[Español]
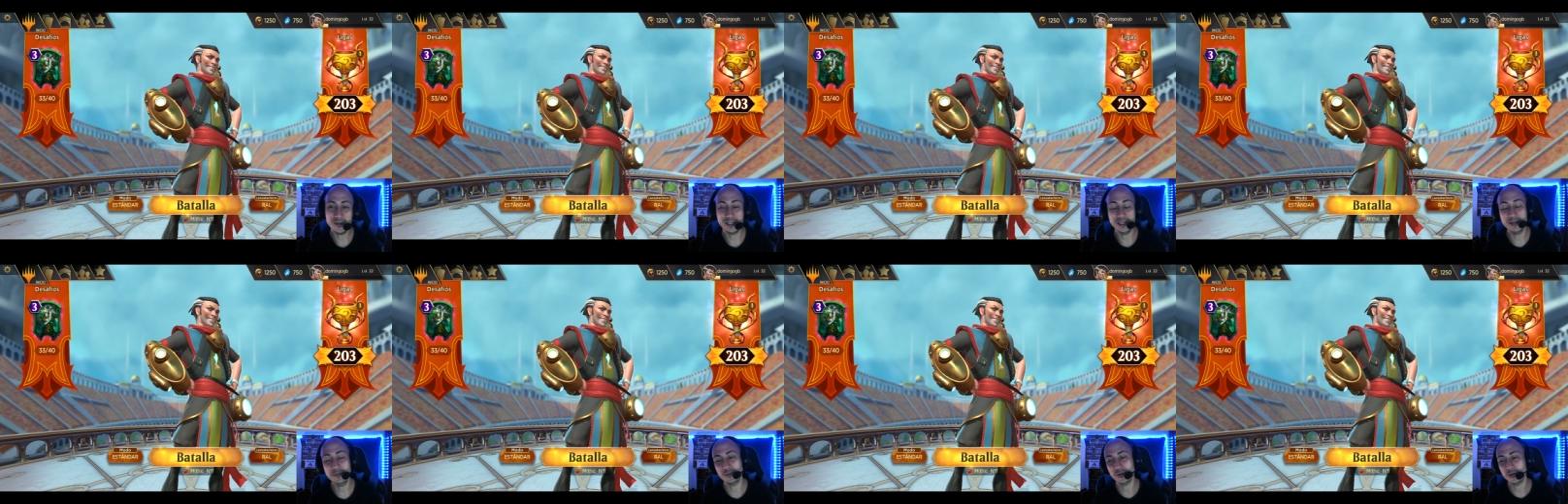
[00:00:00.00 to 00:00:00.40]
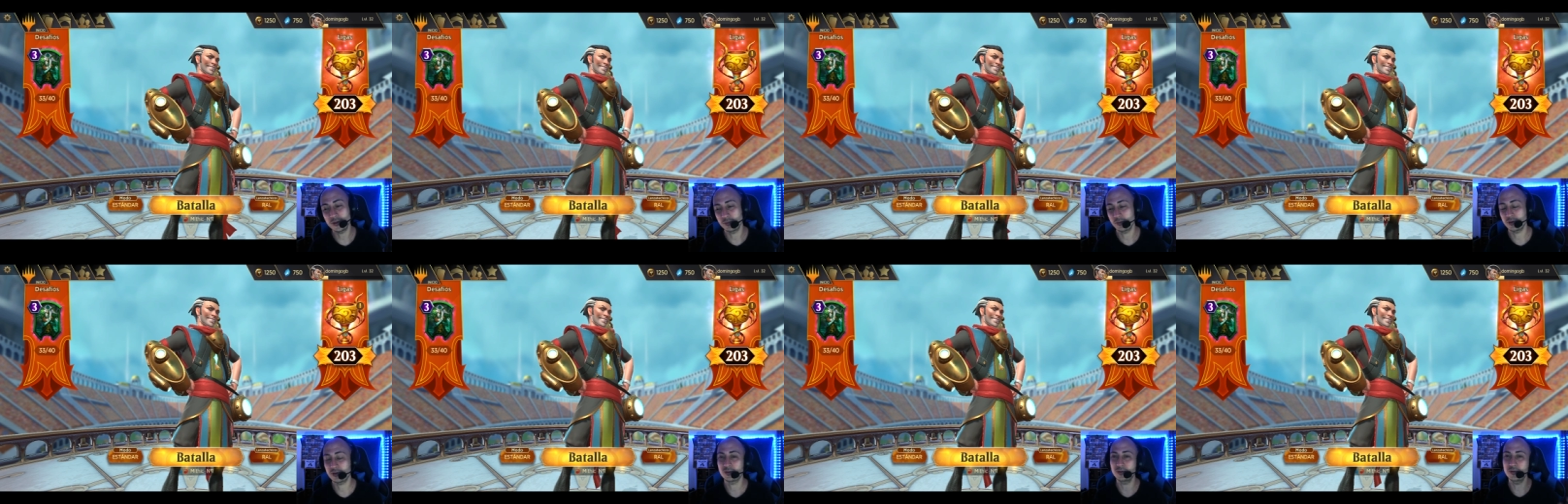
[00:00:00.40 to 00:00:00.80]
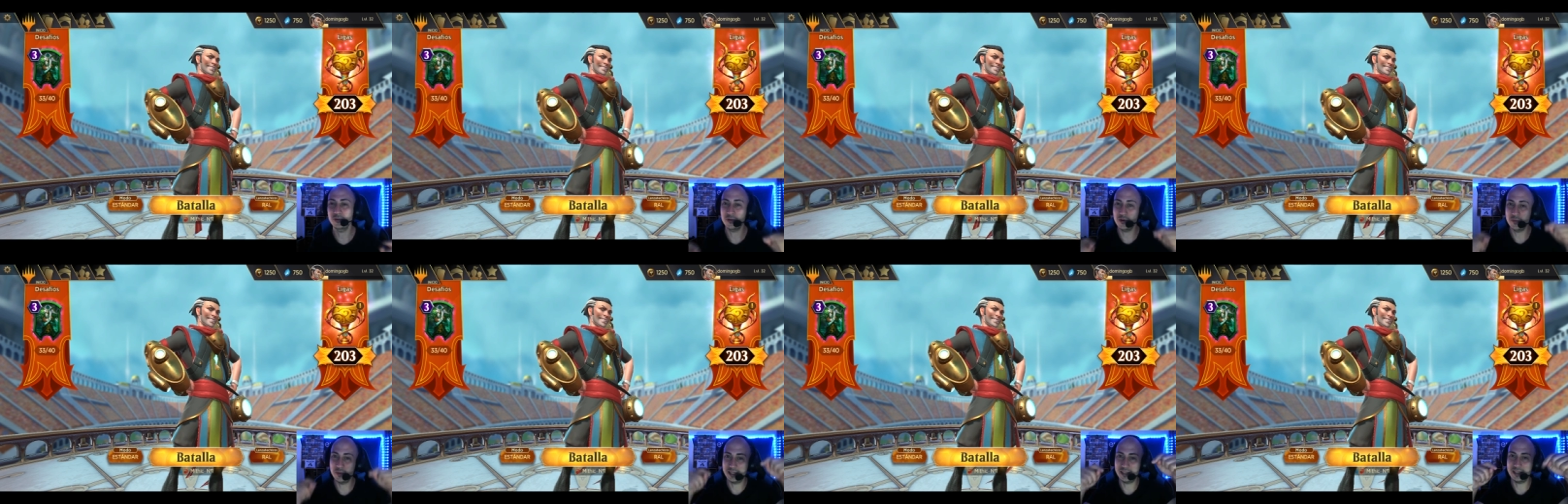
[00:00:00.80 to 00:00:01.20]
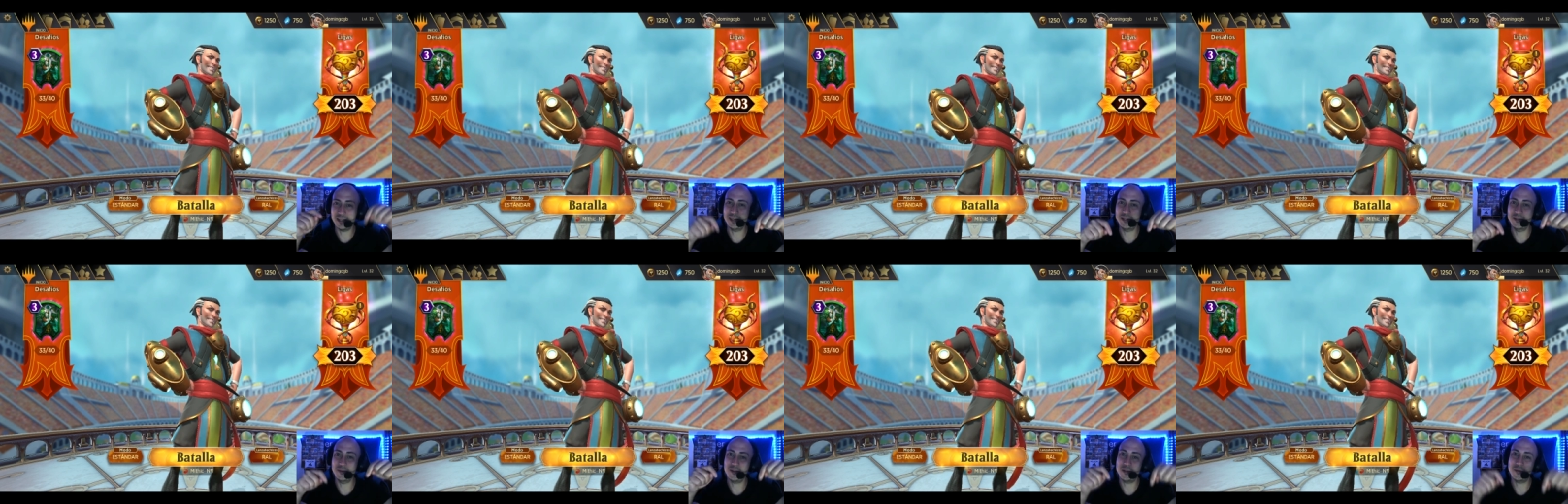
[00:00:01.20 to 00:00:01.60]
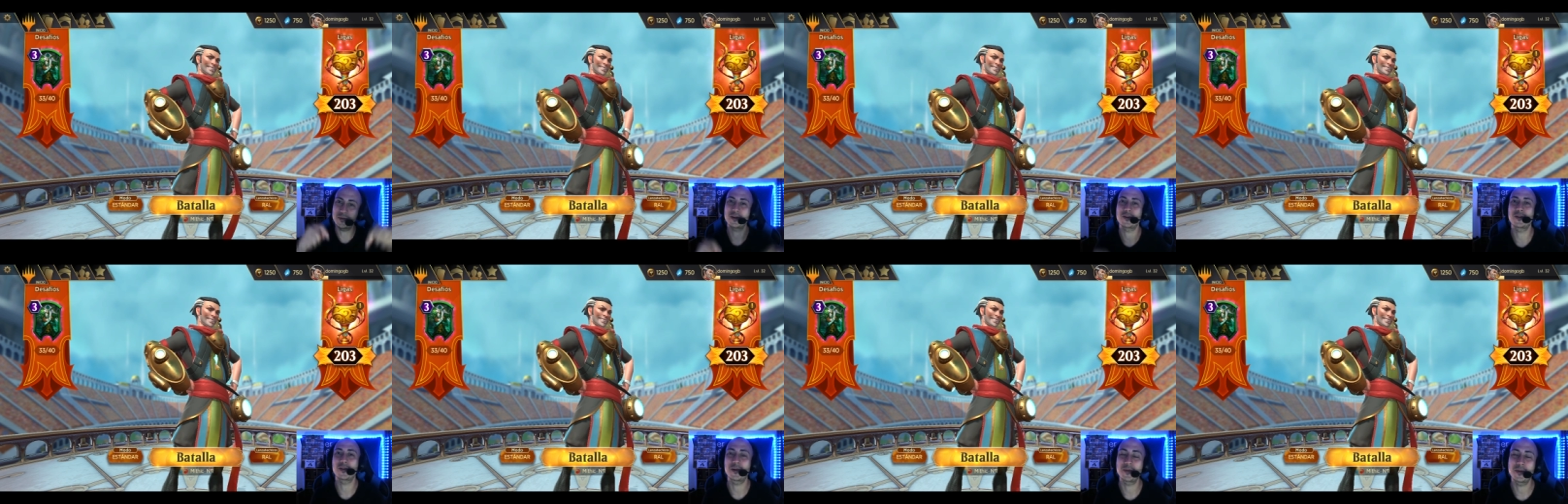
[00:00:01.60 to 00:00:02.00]
Y por supuesto un comentario
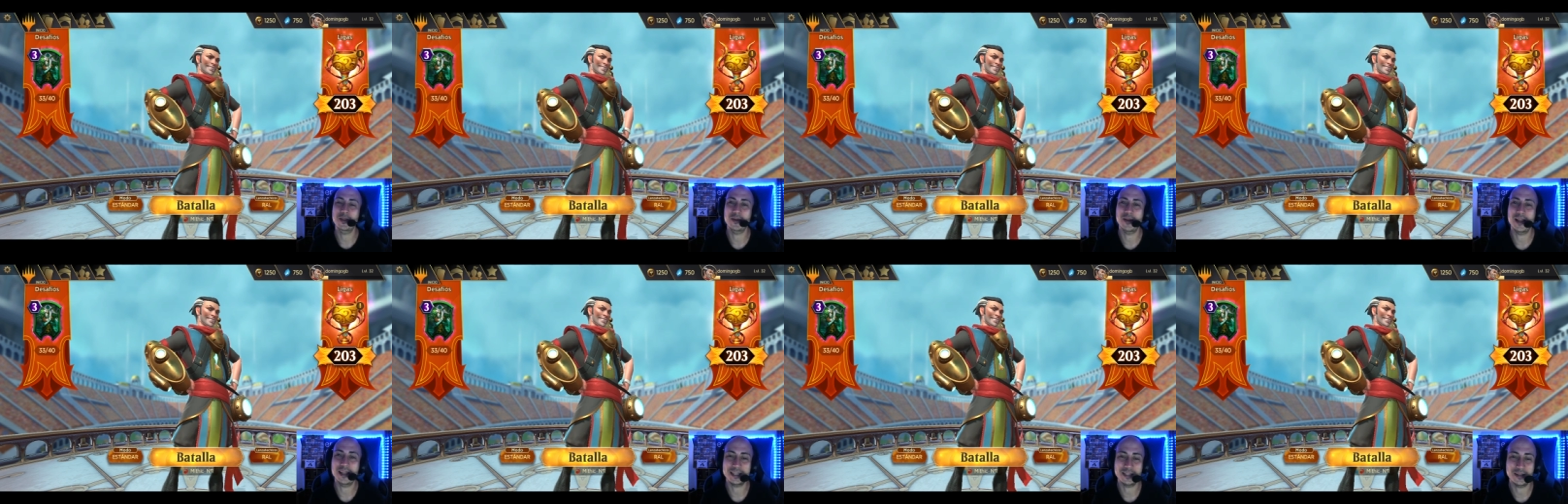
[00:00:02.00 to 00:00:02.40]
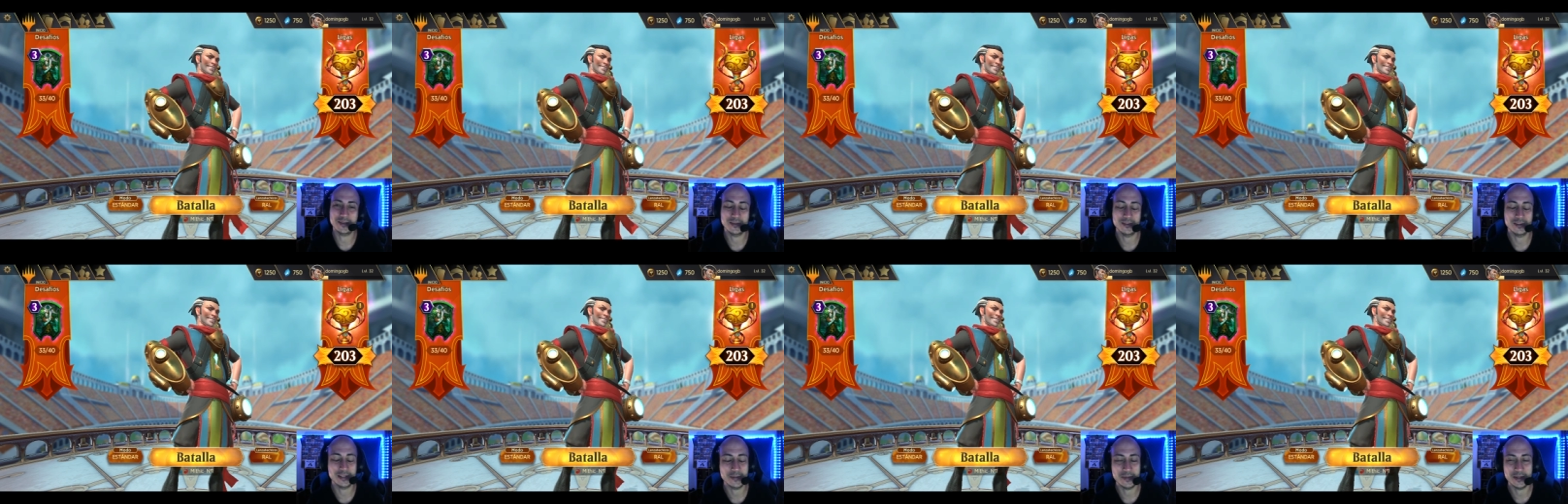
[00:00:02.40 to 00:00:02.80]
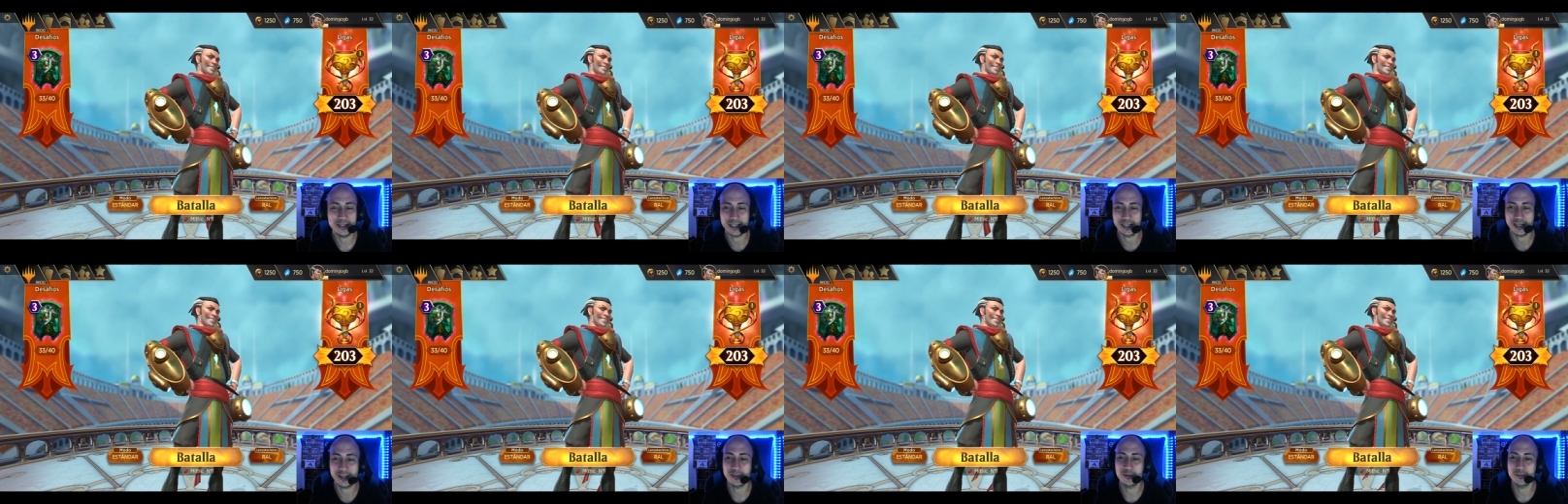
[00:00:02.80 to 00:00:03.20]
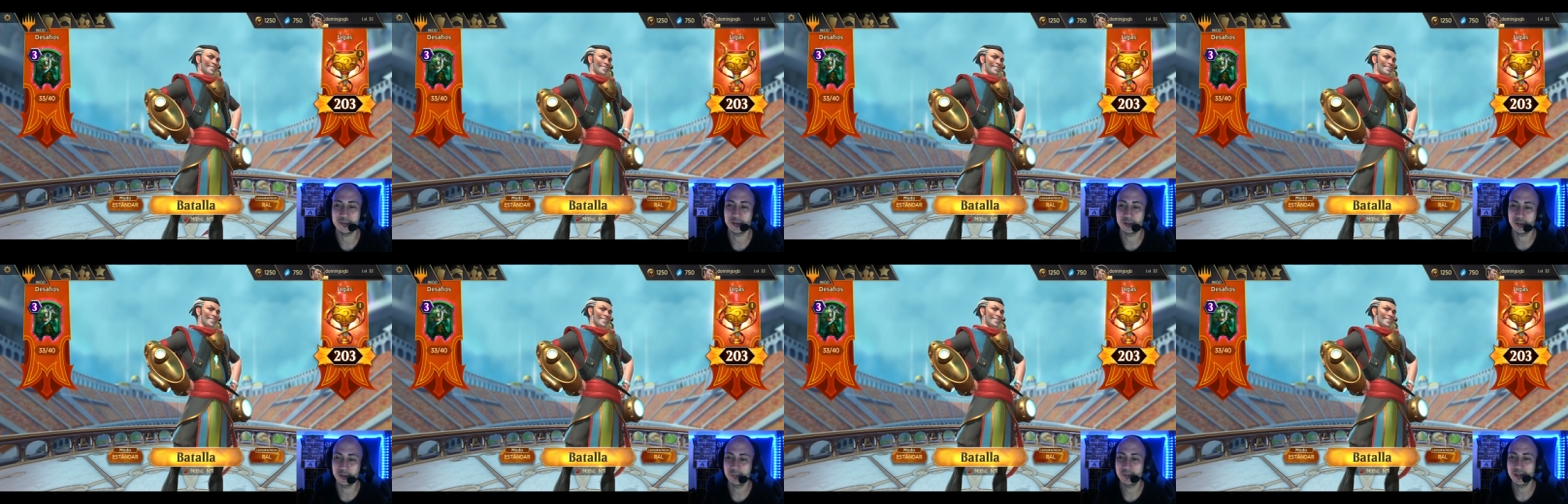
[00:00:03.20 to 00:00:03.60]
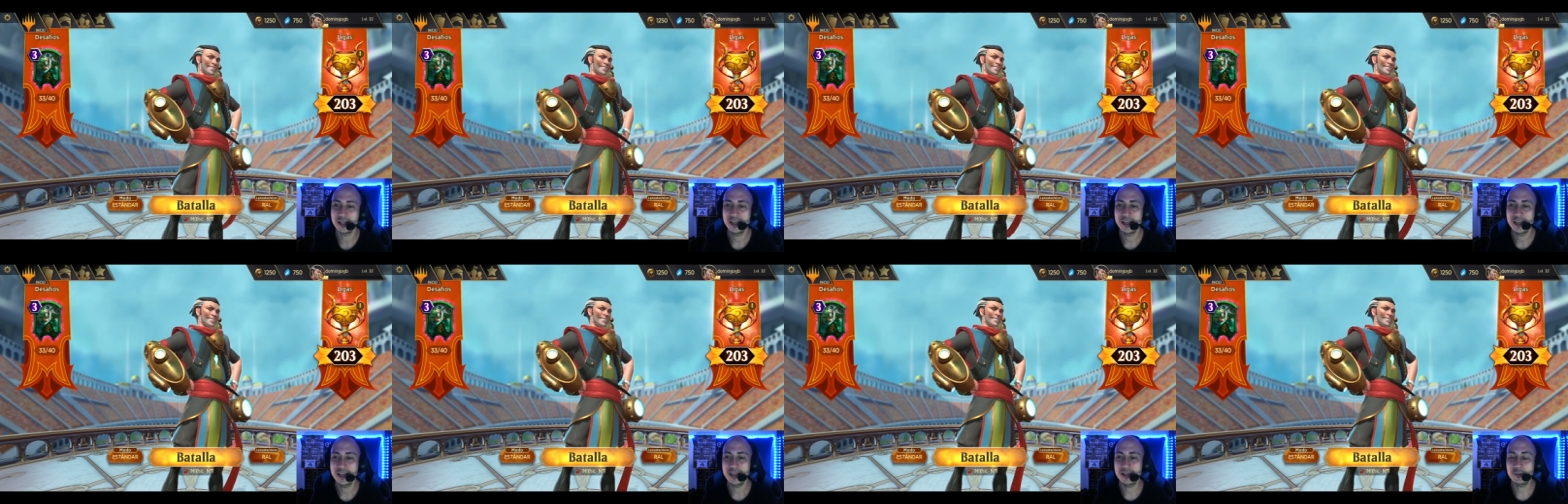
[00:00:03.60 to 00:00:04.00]
debajo del vídeo en la descripción también se agradece un montón.
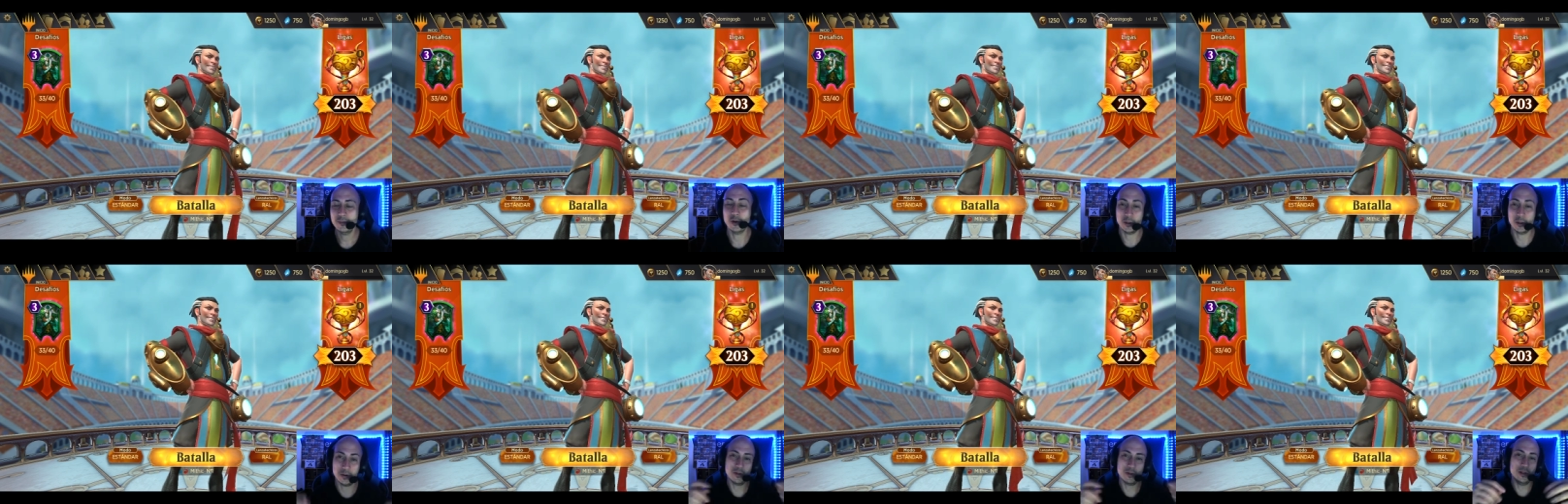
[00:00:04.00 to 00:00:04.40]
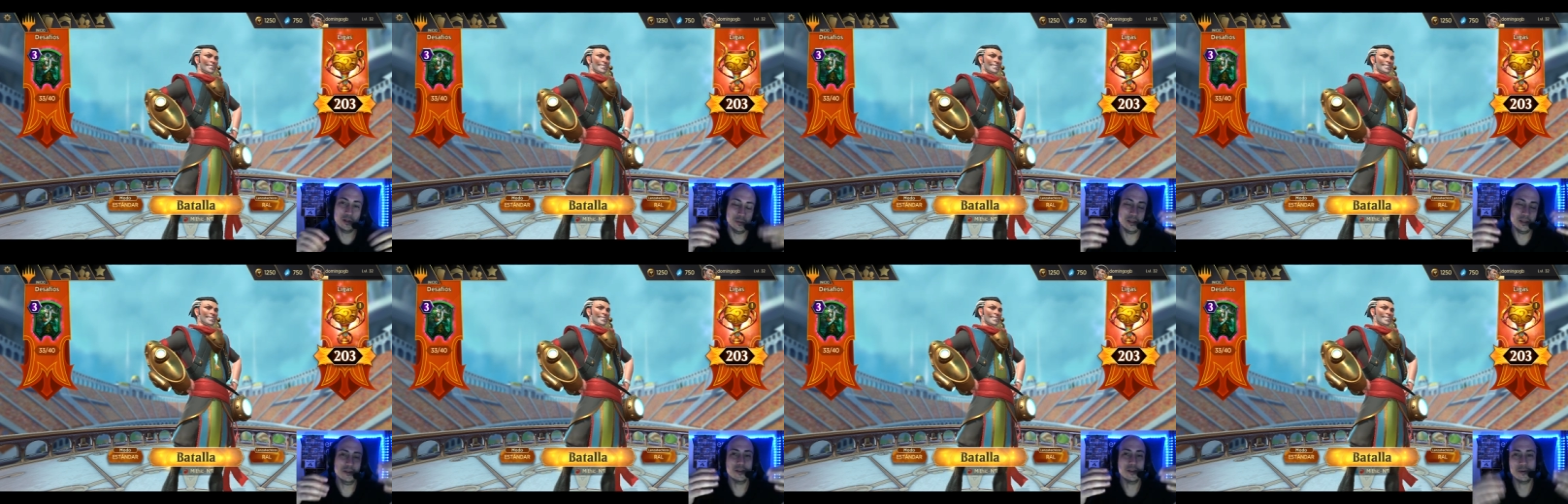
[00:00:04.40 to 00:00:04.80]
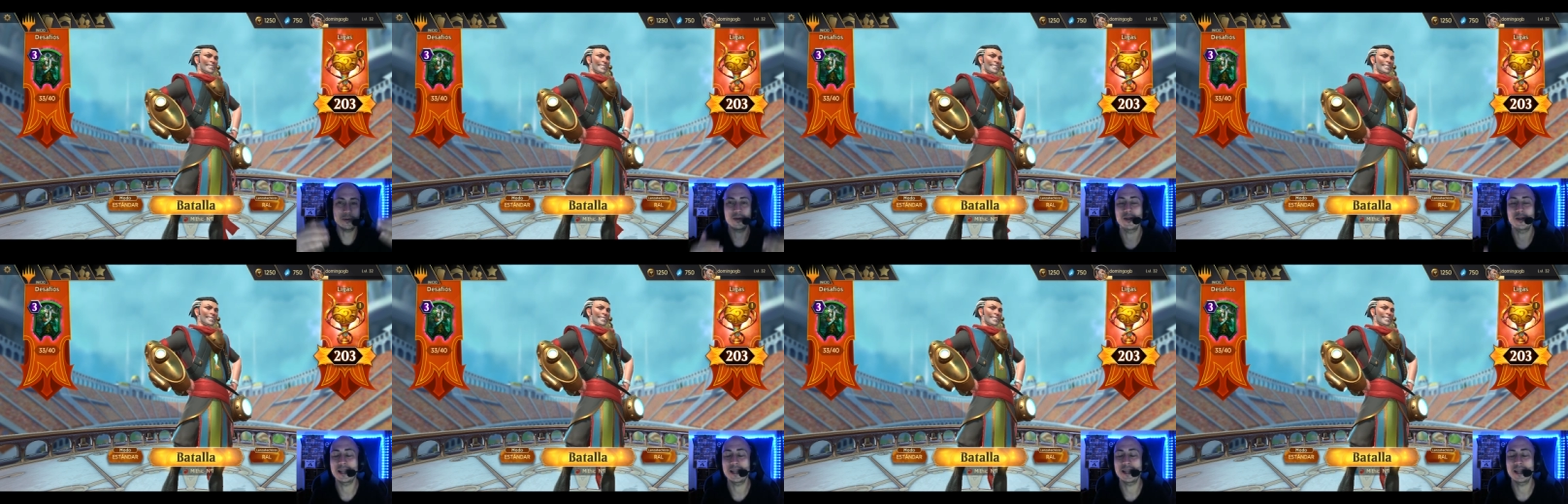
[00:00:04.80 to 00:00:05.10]
Bueno, debajo del vídeo, debajo de la